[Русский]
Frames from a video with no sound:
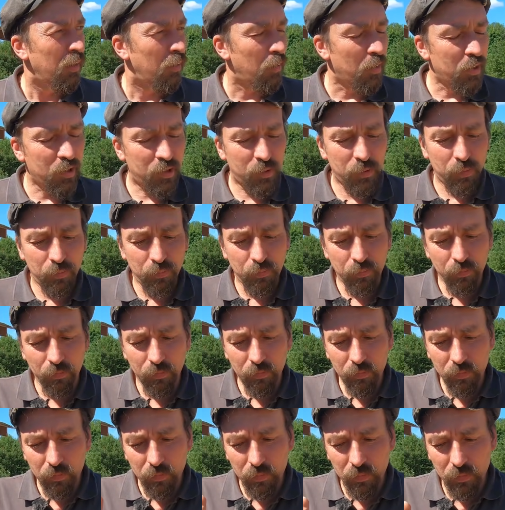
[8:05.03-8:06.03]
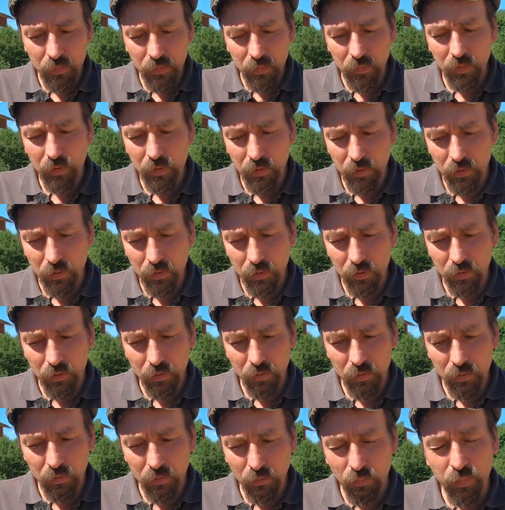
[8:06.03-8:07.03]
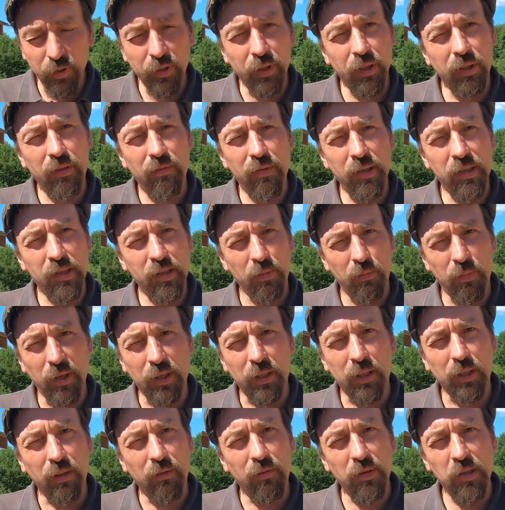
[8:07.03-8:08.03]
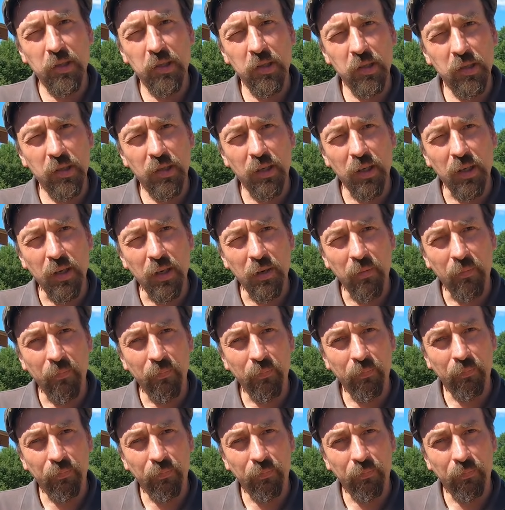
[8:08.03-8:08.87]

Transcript: То есть было две собаки, две сестры.